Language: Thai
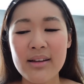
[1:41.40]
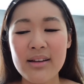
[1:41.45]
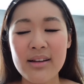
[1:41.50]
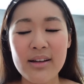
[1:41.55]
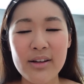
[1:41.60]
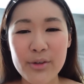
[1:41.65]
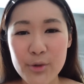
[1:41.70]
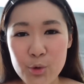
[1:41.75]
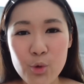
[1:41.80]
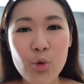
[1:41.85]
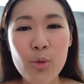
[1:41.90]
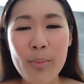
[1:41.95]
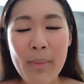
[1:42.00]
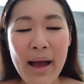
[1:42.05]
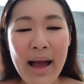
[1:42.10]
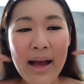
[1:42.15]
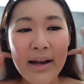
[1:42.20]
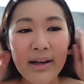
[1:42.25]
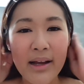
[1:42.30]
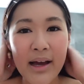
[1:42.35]
เออยุ่ง
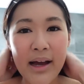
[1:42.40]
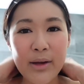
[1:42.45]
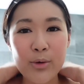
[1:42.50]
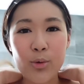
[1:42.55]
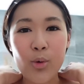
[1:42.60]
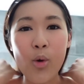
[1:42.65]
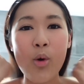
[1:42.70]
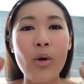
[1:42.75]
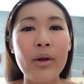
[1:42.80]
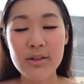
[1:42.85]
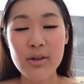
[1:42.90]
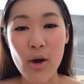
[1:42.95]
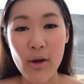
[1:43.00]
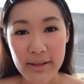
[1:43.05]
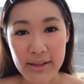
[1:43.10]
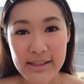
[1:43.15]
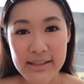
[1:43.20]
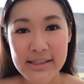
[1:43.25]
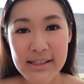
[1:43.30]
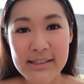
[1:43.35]
มากนะคะทุกคน ก่อน
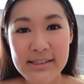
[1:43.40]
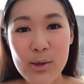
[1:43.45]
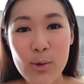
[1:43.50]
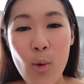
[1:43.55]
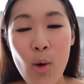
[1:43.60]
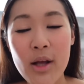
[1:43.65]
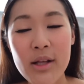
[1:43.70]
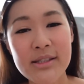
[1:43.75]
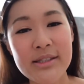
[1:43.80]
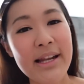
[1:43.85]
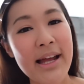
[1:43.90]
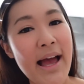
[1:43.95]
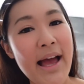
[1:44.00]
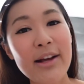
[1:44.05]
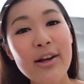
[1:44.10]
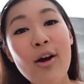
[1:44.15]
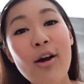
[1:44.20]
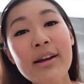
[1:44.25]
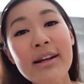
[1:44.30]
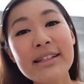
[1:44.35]
ที่จะสวอชนะคะ
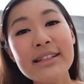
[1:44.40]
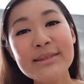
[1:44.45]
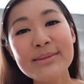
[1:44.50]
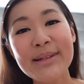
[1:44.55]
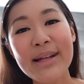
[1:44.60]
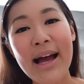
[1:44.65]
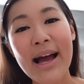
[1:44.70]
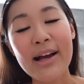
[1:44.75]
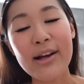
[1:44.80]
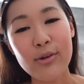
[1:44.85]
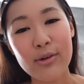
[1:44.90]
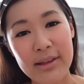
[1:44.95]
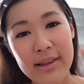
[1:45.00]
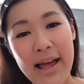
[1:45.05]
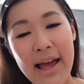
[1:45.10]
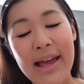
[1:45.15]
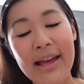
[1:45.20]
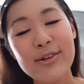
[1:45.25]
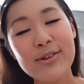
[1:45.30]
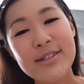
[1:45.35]
ก็อย่าลืมนะคะกด
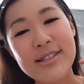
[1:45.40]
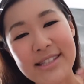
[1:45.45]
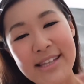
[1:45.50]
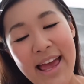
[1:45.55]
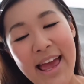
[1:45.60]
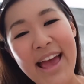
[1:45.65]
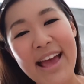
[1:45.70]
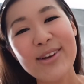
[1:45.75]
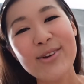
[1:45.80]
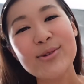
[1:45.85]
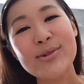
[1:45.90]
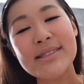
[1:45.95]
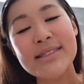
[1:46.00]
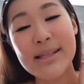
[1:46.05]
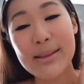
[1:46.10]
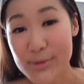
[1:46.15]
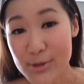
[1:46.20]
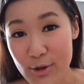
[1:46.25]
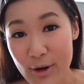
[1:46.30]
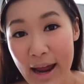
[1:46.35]
ไลค์กดแชร์กด
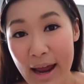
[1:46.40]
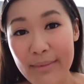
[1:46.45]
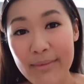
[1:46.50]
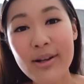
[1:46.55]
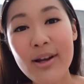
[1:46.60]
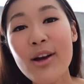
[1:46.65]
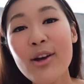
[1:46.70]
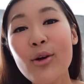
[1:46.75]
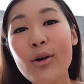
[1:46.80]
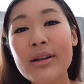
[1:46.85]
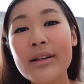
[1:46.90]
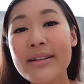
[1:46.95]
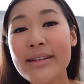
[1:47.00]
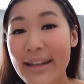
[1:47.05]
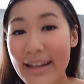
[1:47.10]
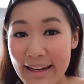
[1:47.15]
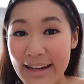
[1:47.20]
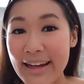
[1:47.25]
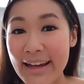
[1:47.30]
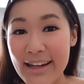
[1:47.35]
subscribe แล้วก็กดก
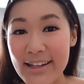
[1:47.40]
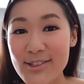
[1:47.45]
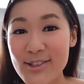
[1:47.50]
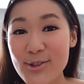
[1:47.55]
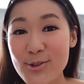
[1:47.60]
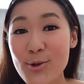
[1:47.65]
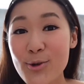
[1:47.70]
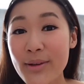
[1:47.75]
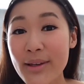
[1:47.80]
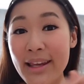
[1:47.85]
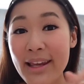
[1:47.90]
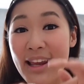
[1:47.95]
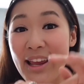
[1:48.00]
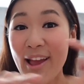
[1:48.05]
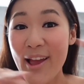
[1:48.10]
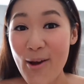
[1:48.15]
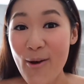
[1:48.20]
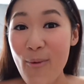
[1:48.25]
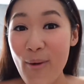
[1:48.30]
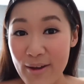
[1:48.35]
ระดิ่งให้ช่องกุ๊กกี้
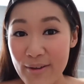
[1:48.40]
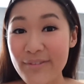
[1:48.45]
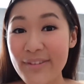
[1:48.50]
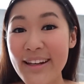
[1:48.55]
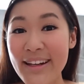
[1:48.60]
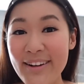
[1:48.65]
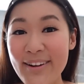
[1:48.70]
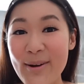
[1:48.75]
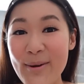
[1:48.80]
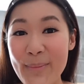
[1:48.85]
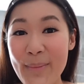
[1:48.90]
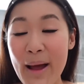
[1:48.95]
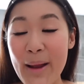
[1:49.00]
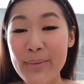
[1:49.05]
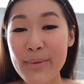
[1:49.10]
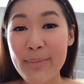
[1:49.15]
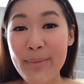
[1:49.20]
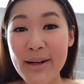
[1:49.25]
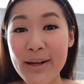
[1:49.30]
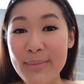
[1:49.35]
ไวฟี่คอมมาน
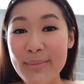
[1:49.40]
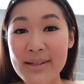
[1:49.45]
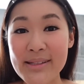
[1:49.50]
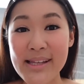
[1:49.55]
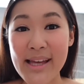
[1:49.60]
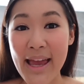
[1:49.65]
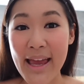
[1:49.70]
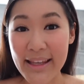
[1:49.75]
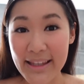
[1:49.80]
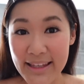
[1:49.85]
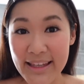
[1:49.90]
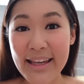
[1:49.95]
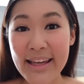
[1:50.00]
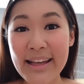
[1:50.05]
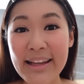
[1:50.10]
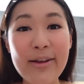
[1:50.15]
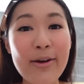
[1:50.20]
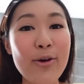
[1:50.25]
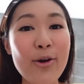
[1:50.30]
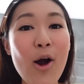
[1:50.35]
เพื่อเป็นกำลังใจให้กี้
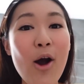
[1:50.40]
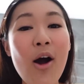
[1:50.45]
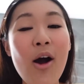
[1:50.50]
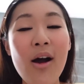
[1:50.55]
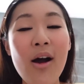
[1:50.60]
แล้วก็